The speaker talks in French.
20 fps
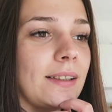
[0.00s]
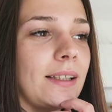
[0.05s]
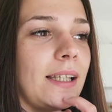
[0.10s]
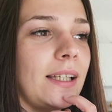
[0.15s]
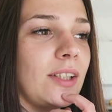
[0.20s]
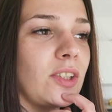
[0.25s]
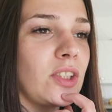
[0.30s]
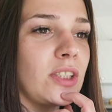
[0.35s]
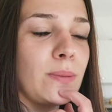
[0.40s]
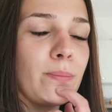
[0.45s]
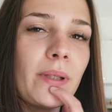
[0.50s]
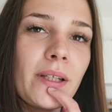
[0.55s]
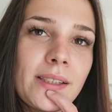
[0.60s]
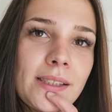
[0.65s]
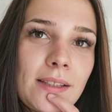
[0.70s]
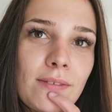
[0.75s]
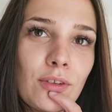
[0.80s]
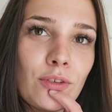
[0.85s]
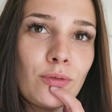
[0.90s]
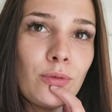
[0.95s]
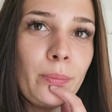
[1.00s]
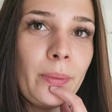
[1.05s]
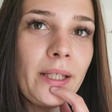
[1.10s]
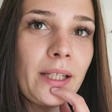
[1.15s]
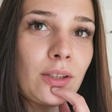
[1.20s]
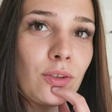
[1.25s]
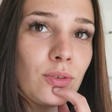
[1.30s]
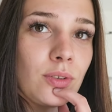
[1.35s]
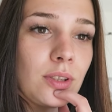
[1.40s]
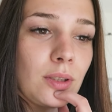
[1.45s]
et j'espère que ça va vous
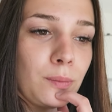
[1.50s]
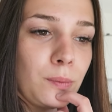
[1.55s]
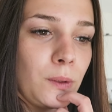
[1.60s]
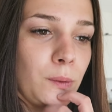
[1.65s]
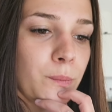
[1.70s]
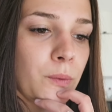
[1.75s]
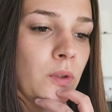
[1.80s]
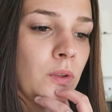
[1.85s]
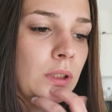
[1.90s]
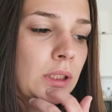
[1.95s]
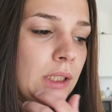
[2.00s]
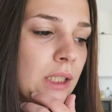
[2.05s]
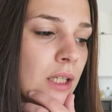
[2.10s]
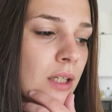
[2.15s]
plaire tout simplement.